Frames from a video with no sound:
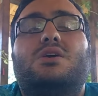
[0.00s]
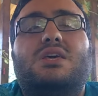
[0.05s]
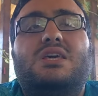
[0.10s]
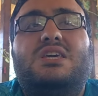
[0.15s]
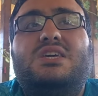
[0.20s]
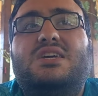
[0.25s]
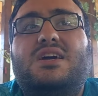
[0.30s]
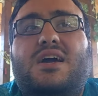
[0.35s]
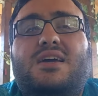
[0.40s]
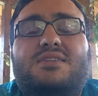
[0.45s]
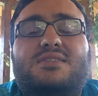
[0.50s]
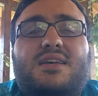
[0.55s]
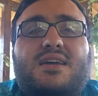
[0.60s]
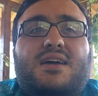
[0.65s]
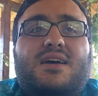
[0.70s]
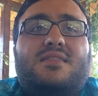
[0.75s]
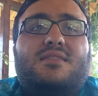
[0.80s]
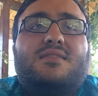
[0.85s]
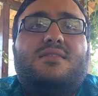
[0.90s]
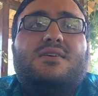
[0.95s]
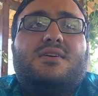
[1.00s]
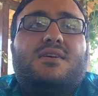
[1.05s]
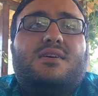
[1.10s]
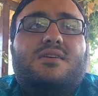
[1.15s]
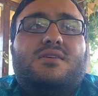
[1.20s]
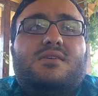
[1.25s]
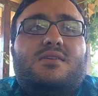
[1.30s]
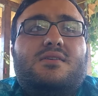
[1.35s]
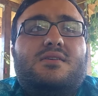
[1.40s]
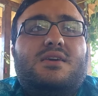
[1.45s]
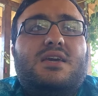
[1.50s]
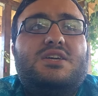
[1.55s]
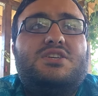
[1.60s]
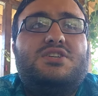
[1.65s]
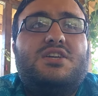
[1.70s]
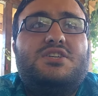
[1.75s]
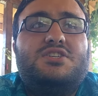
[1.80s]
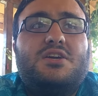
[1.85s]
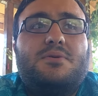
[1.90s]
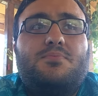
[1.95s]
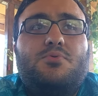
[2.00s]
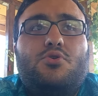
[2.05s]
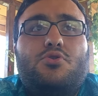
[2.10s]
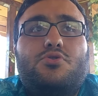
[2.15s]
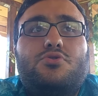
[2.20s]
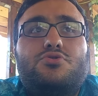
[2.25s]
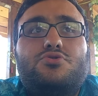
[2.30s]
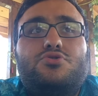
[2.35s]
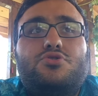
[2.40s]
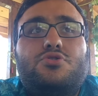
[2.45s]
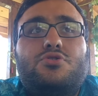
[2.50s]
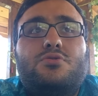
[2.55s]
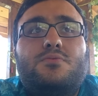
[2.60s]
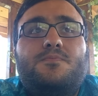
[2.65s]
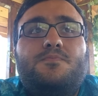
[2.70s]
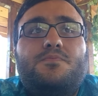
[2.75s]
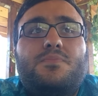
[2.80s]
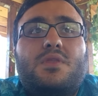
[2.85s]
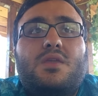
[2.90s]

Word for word: 2 ay sakatlık geçirecek bir oyuncuyu